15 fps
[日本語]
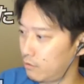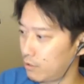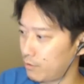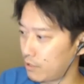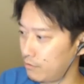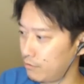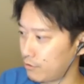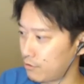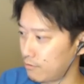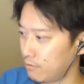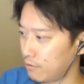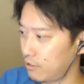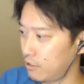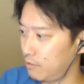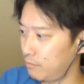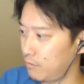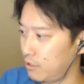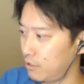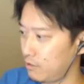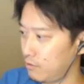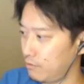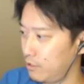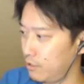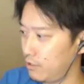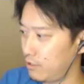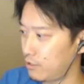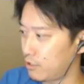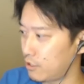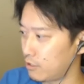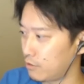俺も花粉症の時に目やにをねりねり
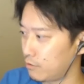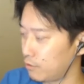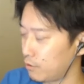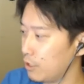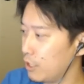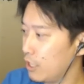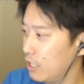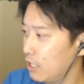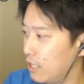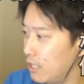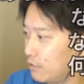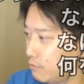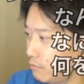して書くのと、歯